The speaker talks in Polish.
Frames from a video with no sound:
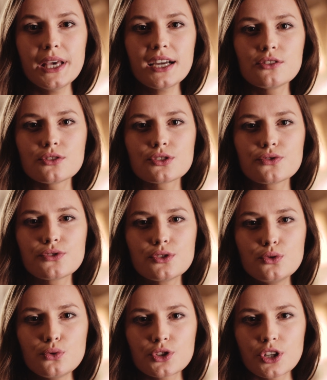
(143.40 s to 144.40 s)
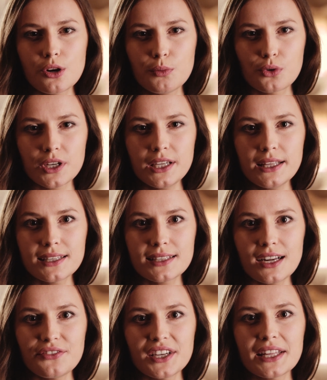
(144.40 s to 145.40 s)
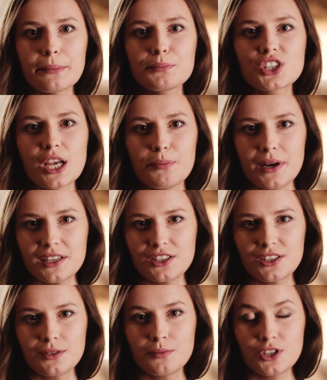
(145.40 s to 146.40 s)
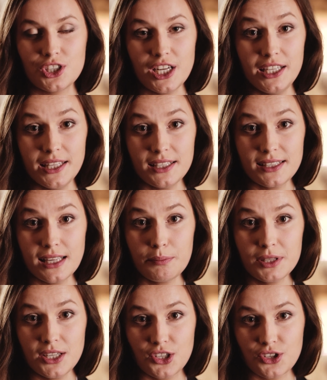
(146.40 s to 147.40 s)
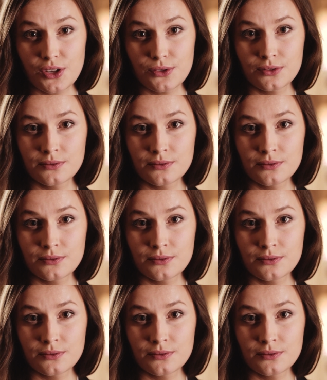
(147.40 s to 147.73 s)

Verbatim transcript: biegnąc wzdłuż komórki natrafia na przepaść, szczelinę synaptyczną.